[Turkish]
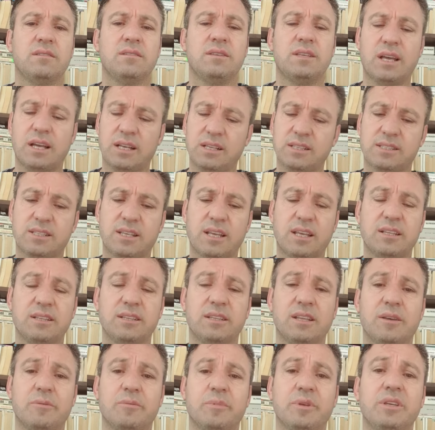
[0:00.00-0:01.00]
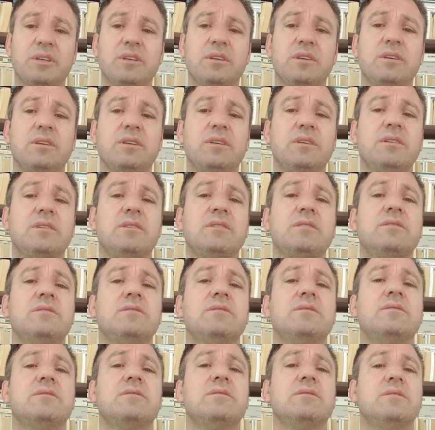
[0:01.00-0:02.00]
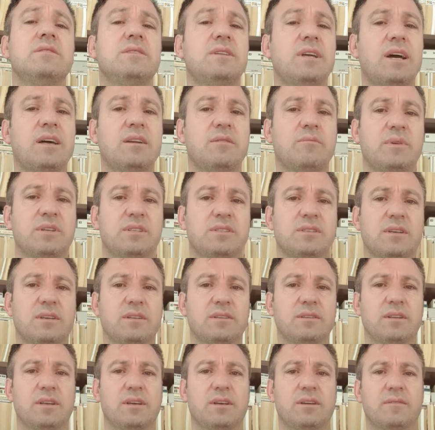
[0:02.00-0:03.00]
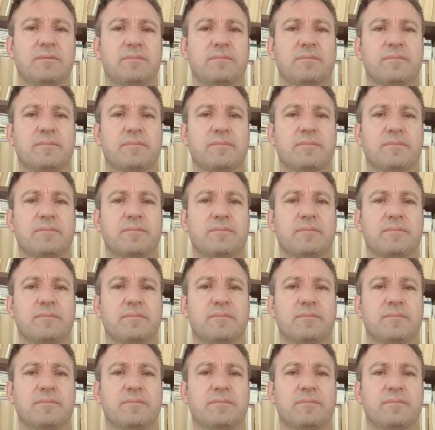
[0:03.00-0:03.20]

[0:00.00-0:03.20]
Gelsen de bir, gelmesen de.